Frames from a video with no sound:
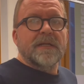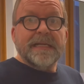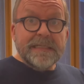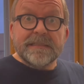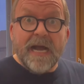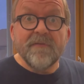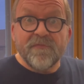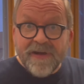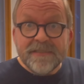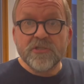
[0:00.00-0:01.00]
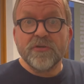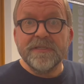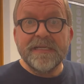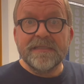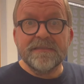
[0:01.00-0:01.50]
Das ist fast schon die
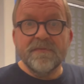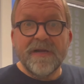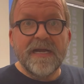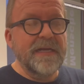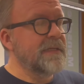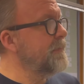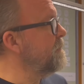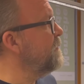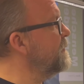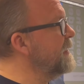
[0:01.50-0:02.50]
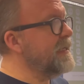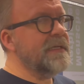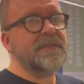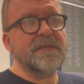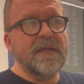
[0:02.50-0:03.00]
ganze Wahrheit.
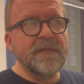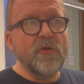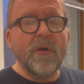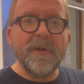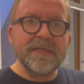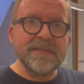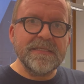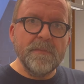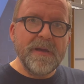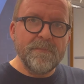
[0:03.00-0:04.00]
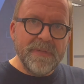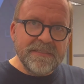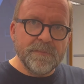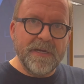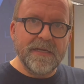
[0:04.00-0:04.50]
Jetzt nochmal das Thema
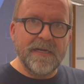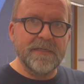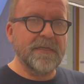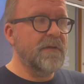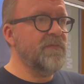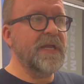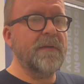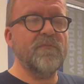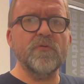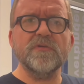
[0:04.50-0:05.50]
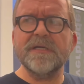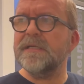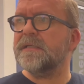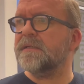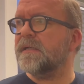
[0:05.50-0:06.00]
Messbarkeit. Ja? Wir haben, wo ist
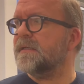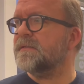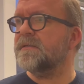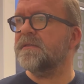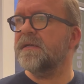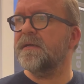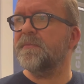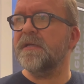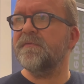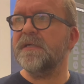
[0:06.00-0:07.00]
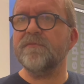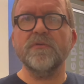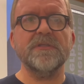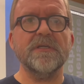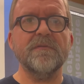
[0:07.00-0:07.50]
eigentlich das kleinste CRM der Welt? Wo
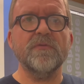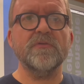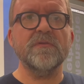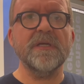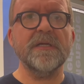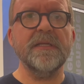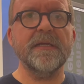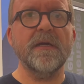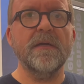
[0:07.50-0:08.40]
ist das? Wo ist unser Klicker?